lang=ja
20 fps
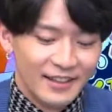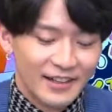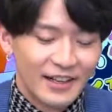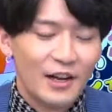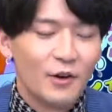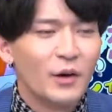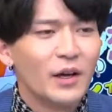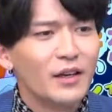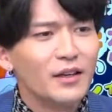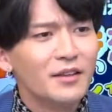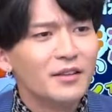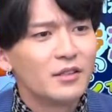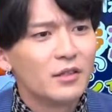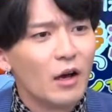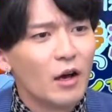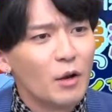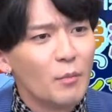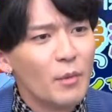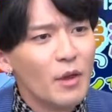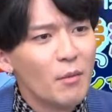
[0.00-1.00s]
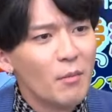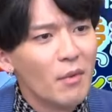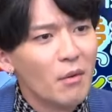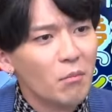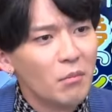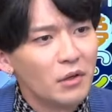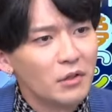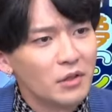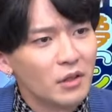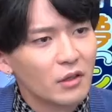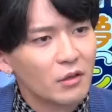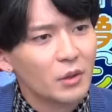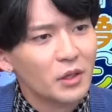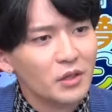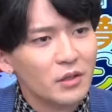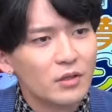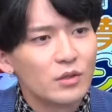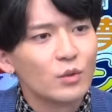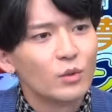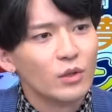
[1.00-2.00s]
可愛いんすあれ面まん丸で可愛い
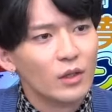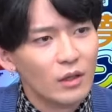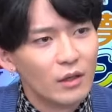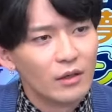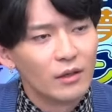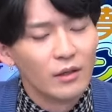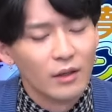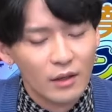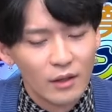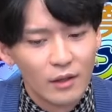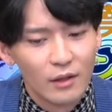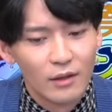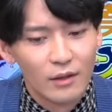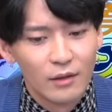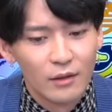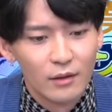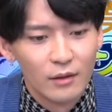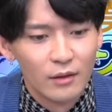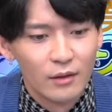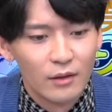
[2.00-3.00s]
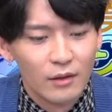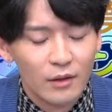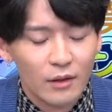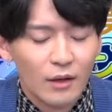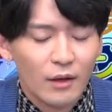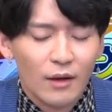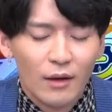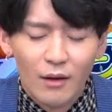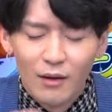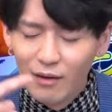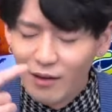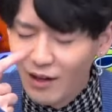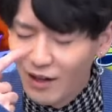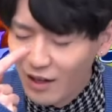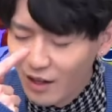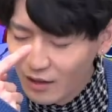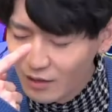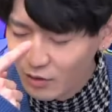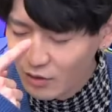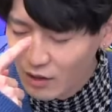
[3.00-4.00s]
んですよねあれね
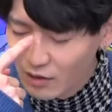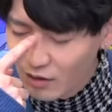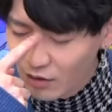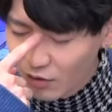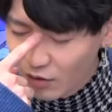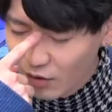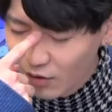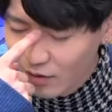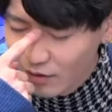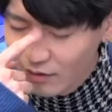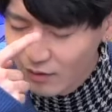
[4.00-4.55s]
ああとなんだろ